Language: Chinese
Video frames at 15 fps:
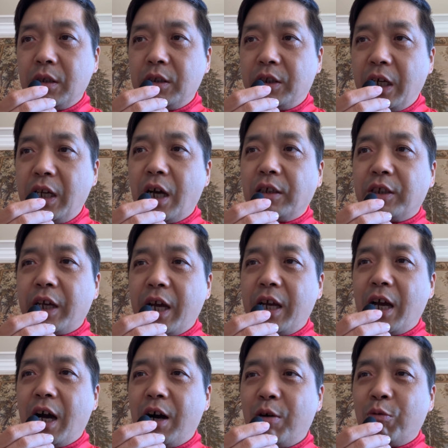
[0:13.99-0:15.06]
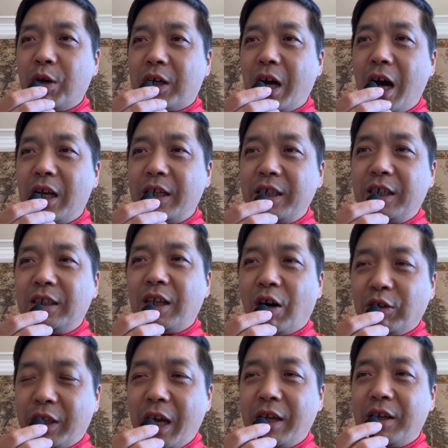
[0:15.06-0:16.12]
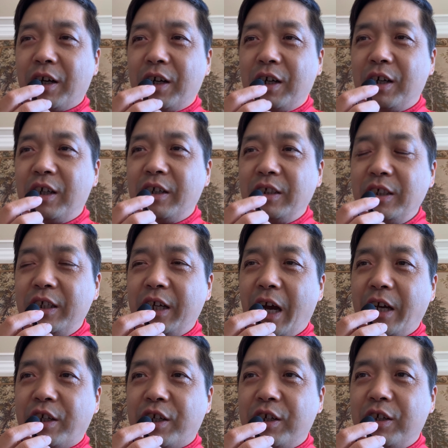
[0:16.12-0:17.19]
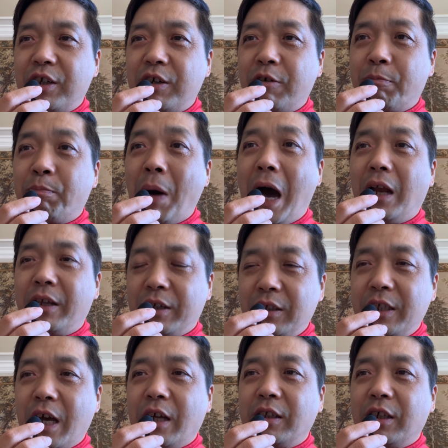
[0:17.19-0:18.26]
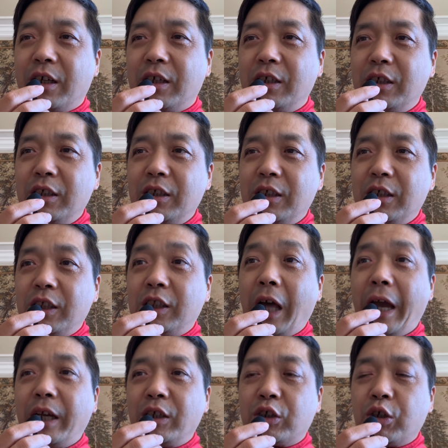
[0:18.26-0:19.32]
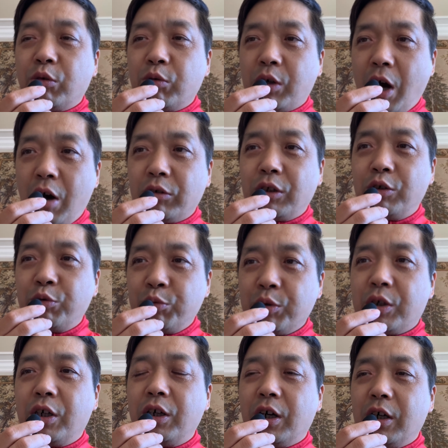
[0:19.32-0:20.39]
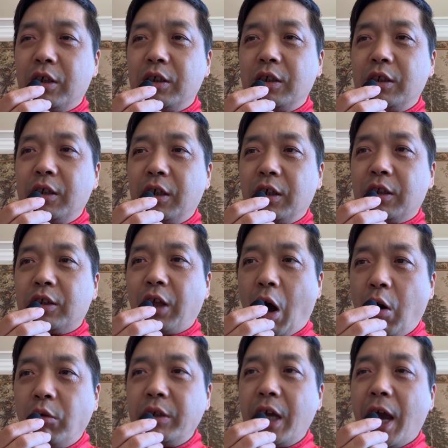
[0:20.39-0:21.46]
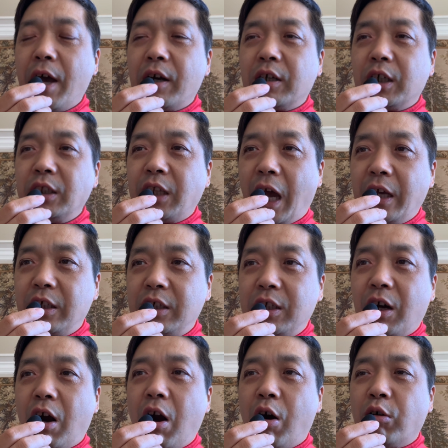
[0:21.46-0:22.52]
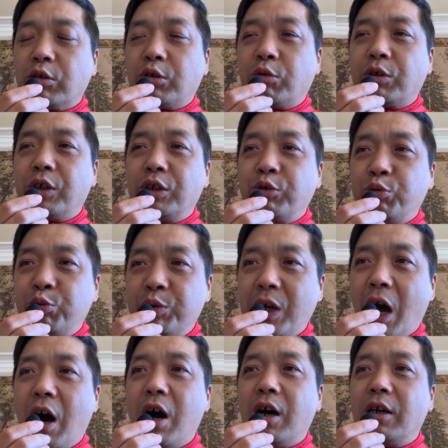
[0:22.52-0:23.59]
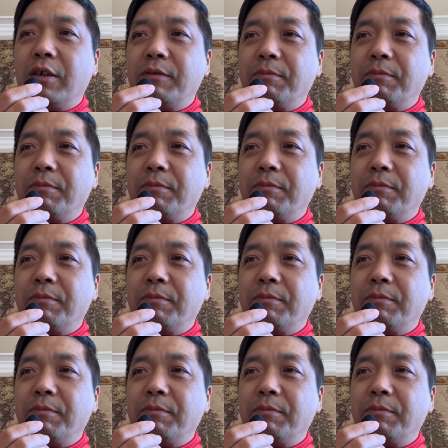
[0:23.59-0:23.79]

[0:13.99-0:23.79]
这两天呀，我看了一个老电影，应该是八零年的《戴手铐的旅客》，导演和男一号都是于洋。